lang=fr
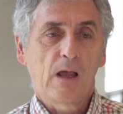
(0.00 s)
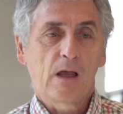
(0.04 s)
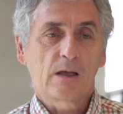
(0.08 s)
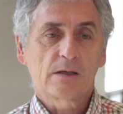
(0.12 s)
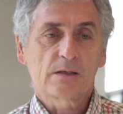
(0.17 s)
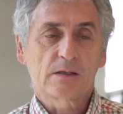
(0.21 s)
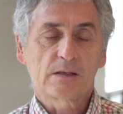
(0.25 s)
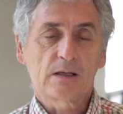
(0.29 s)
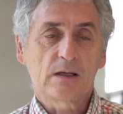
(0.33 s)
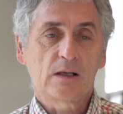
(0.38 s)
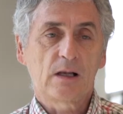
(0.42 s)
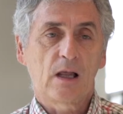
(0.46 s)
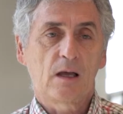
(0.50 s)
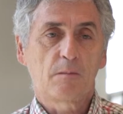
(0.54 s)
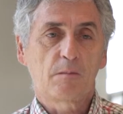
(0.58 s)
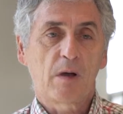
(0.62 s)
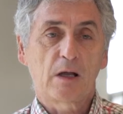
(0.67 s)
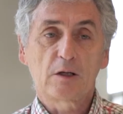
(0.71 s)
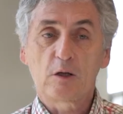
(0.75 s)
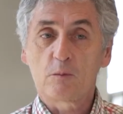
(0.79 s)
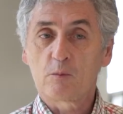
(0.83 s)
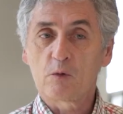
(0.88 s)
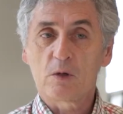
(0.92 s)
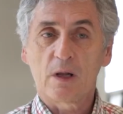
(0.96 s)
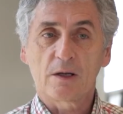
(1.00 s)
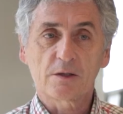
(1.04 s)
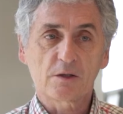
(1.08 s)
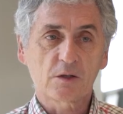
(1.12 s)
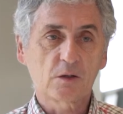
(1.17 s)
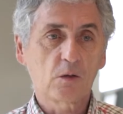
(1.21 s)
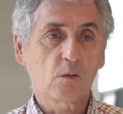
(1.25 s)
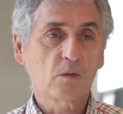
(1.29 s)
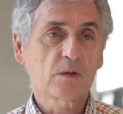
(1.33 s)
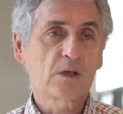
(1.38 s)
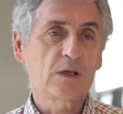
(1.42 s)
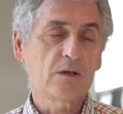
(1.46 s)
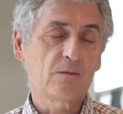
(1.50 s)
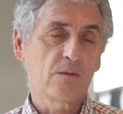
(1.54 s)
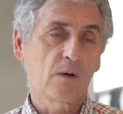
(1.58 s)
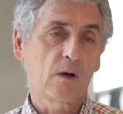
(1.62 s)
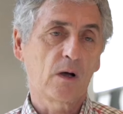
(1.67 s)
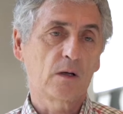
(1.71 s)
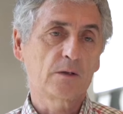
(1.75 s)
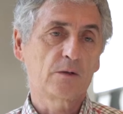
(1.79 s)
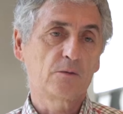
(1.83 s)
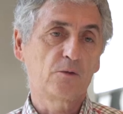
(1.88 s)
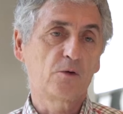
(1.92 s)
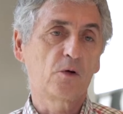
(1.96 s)
c'est la manipulation qui
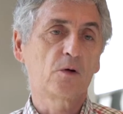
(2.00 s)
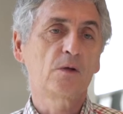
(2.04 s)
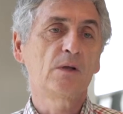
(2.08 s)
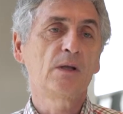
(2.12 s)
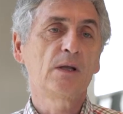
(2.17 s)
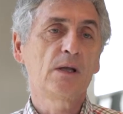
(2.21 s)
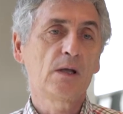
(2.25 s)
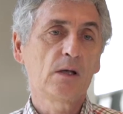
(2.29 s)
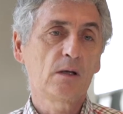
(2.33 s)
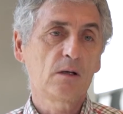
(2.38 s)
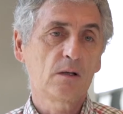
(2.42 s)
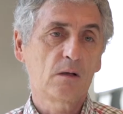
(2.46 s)
va donner